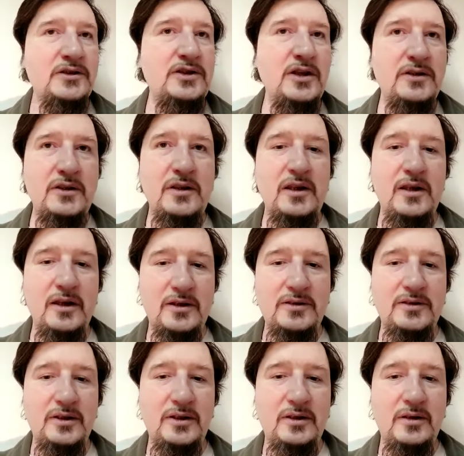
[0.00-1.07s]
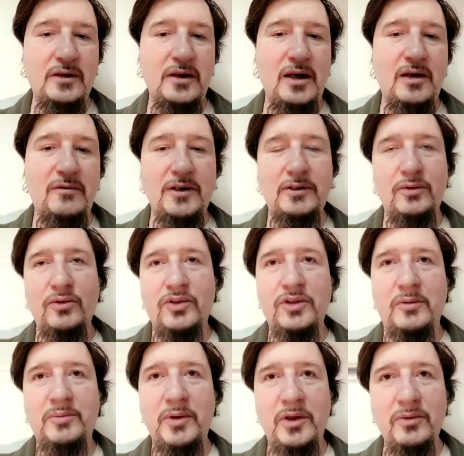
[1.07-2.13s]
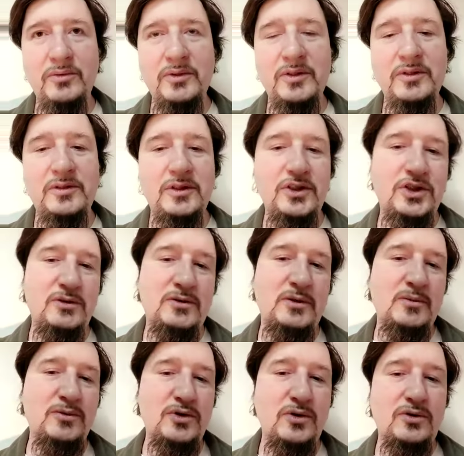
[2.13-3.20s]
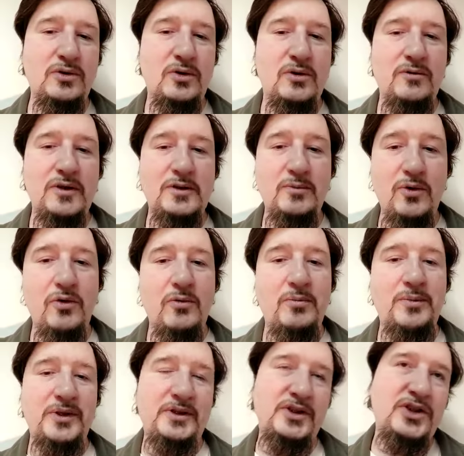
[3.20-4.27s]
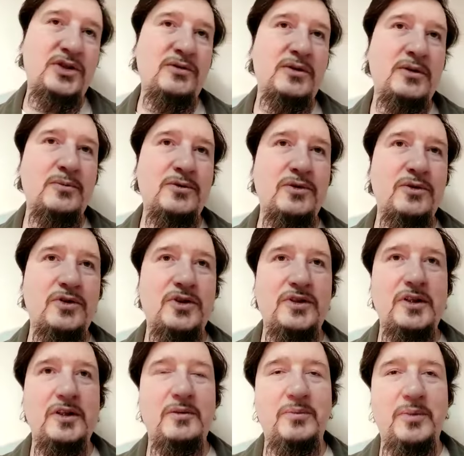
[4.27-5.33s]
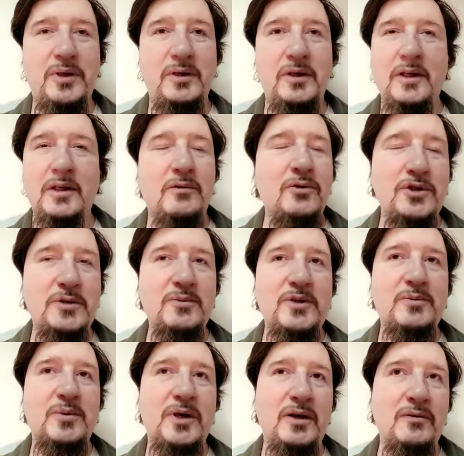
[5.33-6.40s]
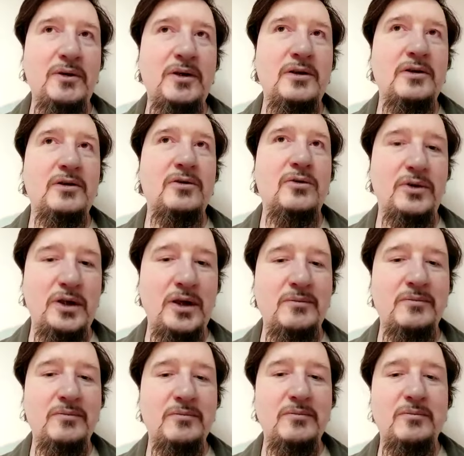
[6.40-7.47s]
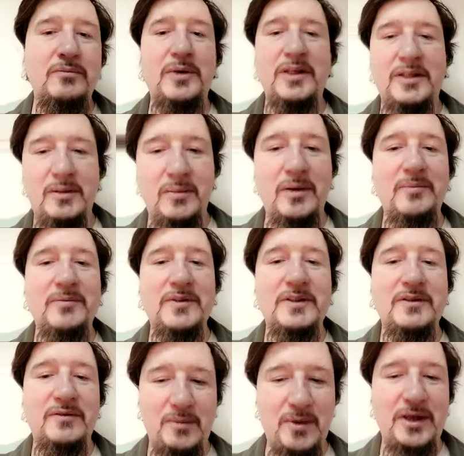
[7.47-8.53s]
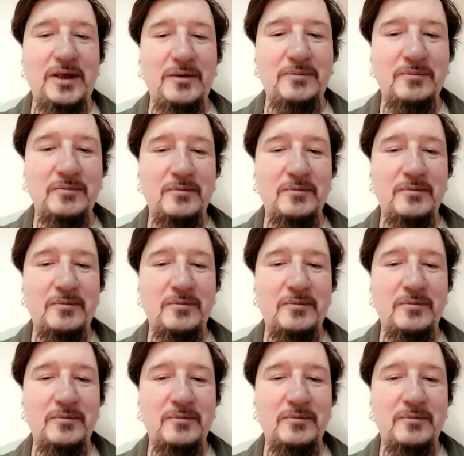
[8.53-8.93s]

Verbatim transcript: Десять лекций, охватывающих период с 1848 по 1881 годы. Спасибо за внимание.